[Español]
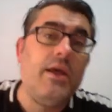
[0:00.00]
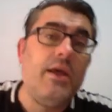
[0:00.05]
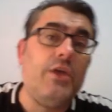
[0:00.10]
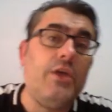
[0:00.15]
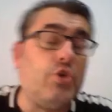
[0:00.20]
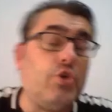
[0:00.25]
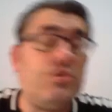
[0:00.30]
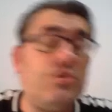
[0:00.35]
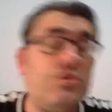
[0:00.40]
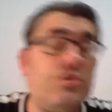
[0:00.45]

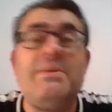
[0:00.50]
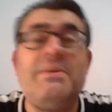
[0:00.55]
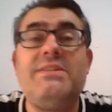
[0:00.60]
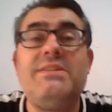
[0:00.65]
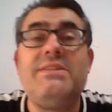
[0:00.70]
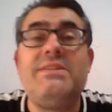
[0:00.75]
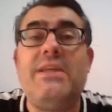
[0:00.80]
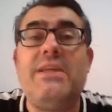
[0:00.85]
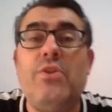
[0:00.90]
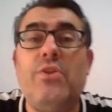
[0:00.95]
Todos estáis
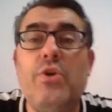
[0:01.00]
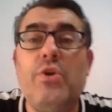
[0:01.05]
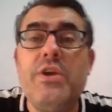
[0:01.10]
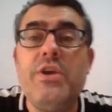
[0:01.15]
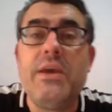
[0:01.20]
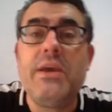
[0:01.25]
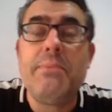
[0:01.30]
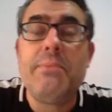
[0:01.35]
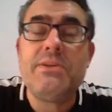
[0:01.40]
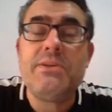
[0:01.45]
pensando, oye,
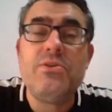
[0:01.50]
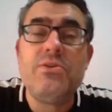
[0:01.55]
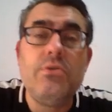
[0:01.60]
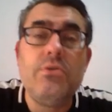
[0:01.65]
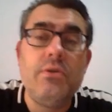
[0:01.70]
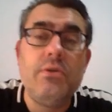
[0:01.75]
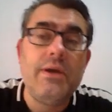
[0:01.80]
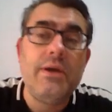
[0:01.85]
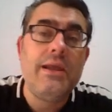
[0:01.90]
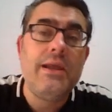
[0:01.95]
¿qué pasa
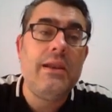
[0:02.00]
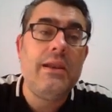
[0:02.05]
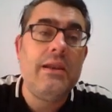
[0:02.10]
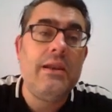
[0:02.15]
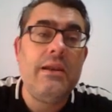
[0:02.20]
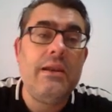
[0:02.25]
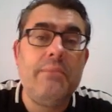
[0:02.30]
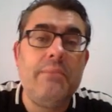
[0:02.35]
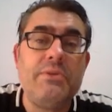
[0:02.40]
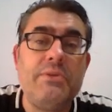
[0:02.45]
con
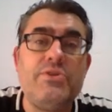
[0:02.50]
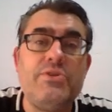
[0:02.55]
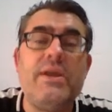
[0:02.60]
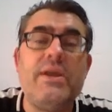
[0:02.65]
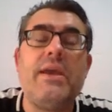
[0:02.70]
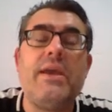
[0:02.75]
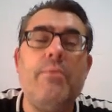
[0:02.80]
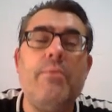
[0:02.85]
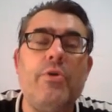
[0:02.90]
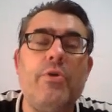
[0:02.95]
el
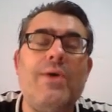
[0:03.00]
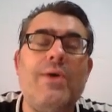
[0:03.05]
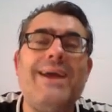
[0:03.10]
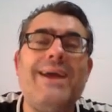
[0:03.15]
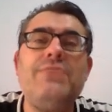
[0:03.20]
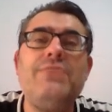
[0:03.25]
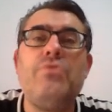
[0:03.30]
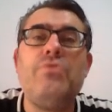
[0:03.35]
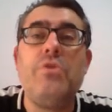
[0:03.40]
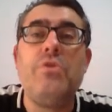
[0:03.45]
personaje? Bueno, han
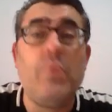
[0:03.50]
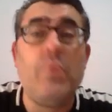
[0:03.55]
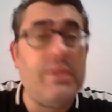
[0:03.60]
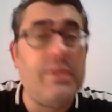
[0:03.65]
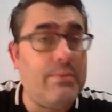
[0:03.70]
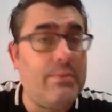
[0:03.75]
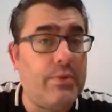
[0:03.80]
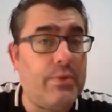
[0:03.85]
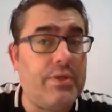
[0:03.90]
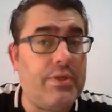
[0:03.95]
hecho
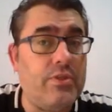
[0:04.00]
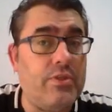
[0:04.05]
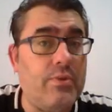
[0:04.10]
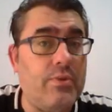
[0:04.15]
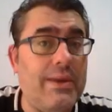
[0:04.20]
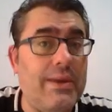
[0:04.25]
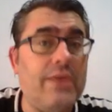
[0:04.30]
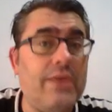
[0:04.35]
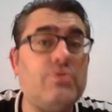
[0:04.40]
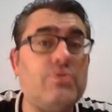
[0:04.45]
50%,
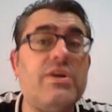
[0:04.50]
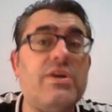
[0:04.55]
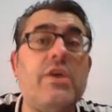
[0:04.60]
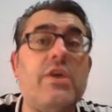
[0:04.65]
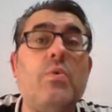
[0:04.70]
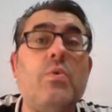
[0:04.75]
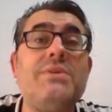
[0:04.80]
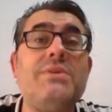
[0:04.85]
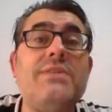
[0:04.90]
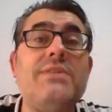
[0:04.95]
¿vale? O sea que
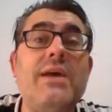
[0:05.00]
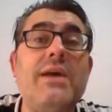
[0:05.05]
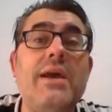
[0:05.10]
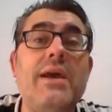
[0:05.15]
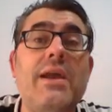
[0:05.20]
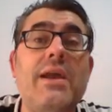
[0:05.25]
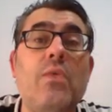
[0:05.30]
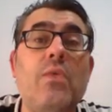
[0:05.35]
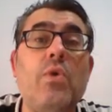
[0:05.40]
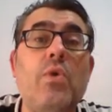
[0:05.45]
cuesta
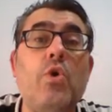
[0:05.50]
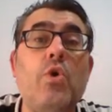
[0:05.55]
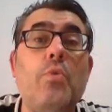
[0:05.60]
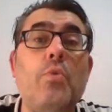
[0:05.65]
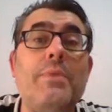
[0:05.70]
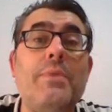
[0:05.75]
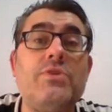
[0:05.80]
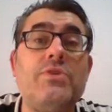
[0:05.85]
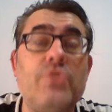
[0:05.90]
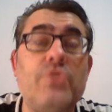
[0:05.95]
el hueco del
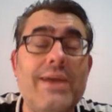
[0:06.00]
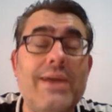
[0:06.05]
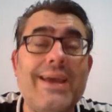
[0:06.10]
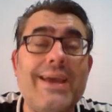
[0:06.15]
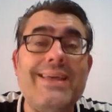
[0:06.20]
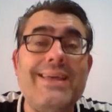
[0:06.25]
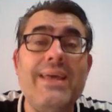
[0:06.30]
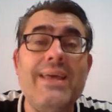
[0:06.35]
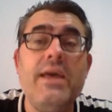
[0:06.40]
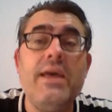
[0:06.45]

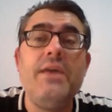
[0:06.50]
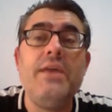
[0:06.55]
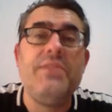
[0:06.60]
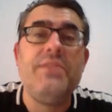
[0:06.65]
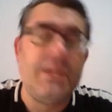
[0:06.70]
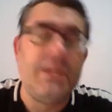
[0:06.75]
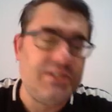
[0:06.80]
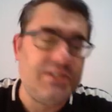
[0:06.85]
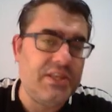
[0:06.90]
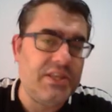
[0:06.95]
personaje
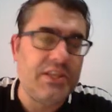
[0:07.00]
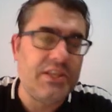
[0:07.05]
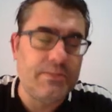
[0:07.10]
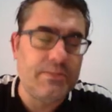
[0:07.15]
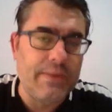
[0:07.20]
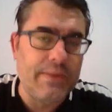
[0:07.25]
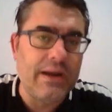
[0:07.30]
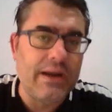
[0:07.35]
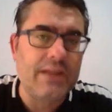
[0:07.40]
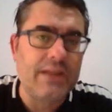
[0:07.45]
300
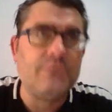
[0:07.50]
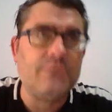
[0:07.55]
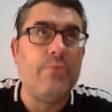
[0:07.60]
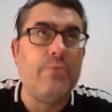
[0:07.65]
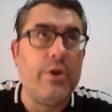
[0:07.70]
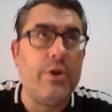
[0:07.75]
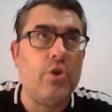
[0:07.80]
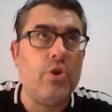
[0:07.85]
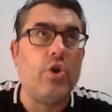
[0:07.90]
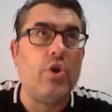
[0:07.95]
perlas.
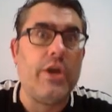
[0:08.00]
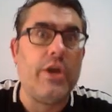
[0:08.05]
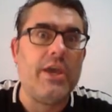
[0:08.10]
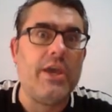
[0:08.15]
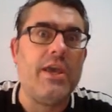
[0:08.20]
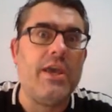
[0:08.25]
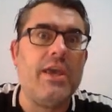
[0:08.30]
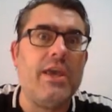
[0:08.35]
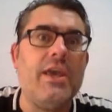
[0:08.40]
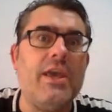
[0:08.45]
Bueno, lo
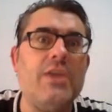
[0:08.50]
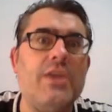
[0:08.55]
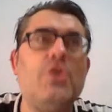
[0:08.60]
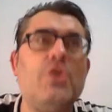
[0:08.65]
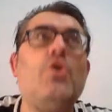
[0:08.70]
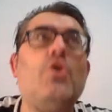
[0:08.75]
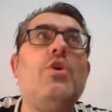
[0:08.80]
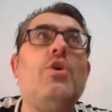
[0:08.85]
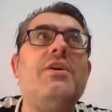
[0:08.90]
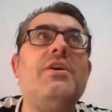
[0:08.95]
que
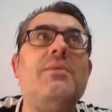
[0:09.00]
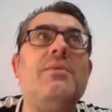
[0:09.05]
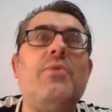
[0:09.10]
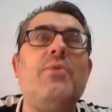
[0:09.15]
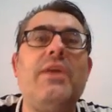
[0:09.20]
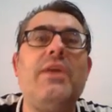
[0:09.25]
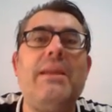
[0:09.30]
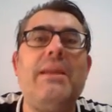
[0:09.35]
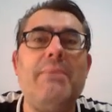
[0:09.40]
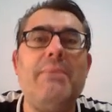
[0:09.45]
yo llevo
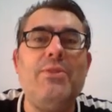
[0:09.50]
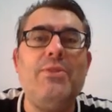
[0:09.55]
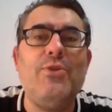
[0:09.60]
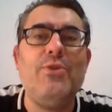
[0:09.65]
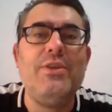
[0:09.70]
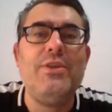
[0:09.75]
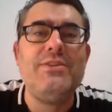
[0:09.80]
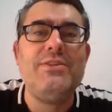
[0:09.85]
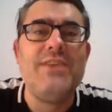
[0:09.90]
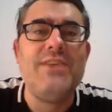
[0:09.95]
reclamando
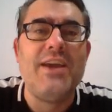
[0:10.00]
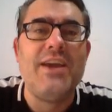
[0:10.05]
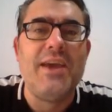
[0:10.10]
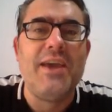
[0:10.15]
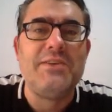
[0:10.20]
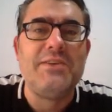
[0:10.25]
desde que...